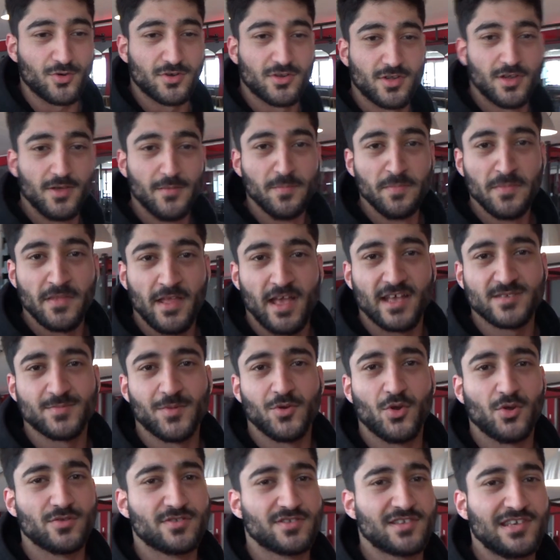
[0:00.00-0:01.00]
und
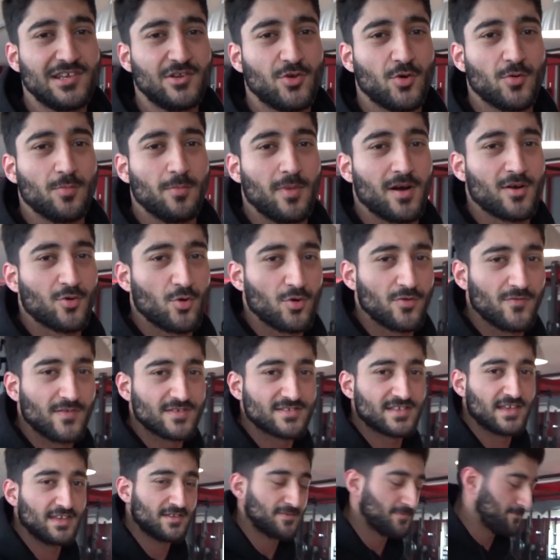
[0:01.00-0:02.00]
erstmal 90 Kilo, mal gucken
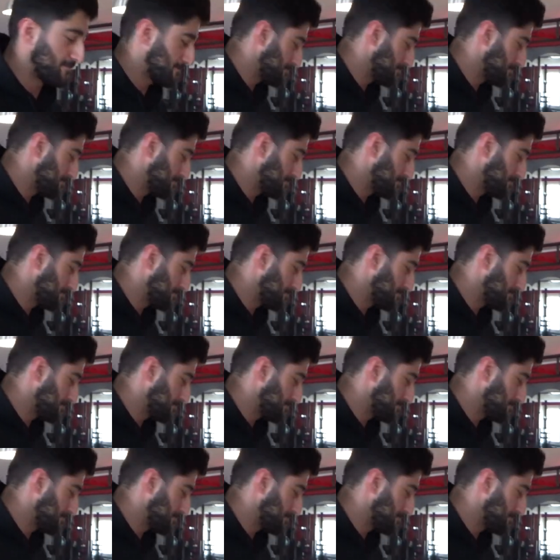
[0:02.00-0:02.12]
was geht.